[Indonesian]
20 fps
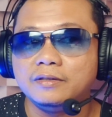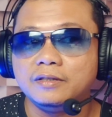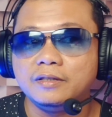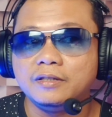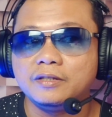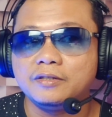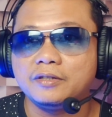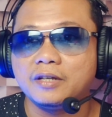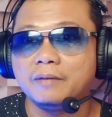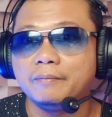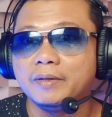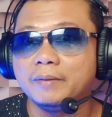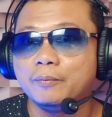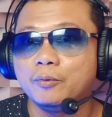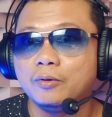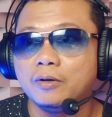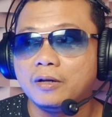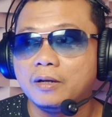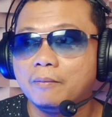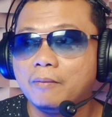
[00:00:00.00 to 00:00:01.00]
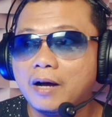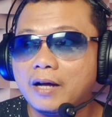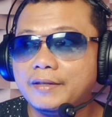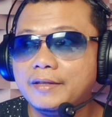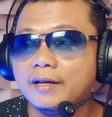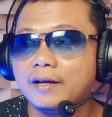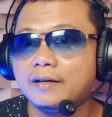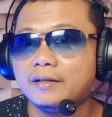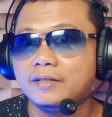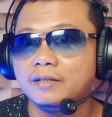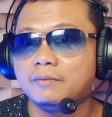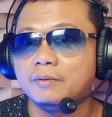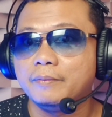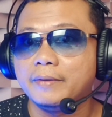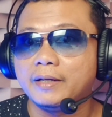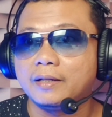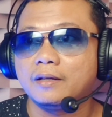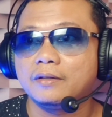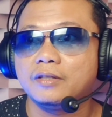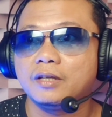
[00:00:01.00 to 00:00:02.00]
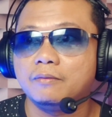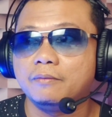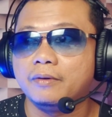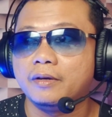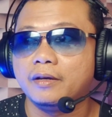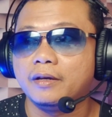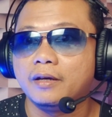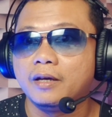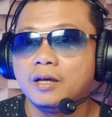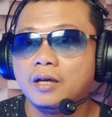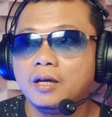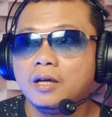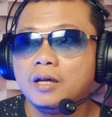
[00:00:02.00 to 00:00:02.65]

jenis cabai pun ada banyak, ada cabai merah, cabai